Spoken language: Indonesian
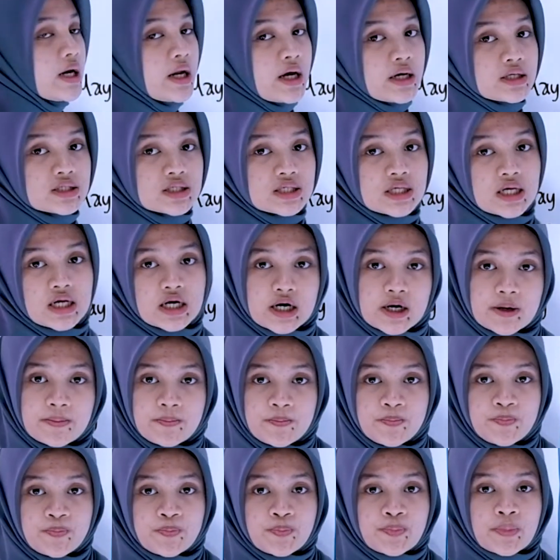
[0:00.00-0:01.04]
next year.
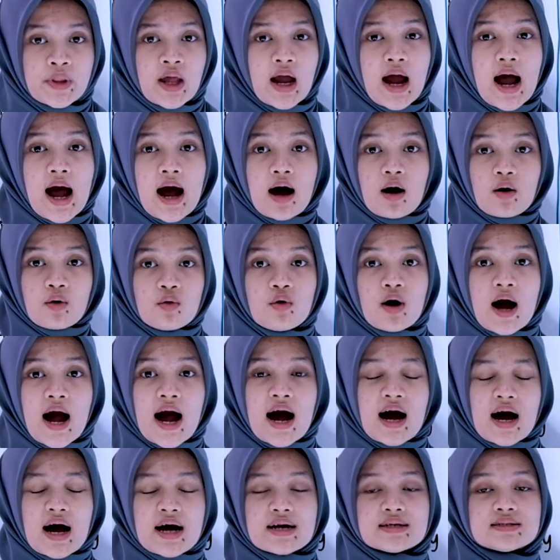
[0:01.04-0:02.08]
Aku
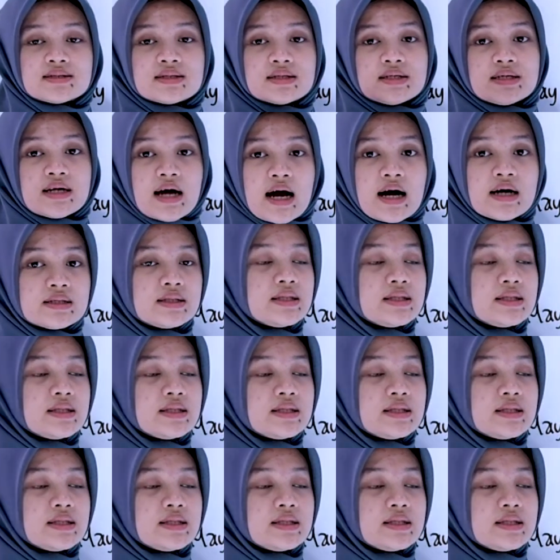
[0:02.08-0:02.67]
akan sedang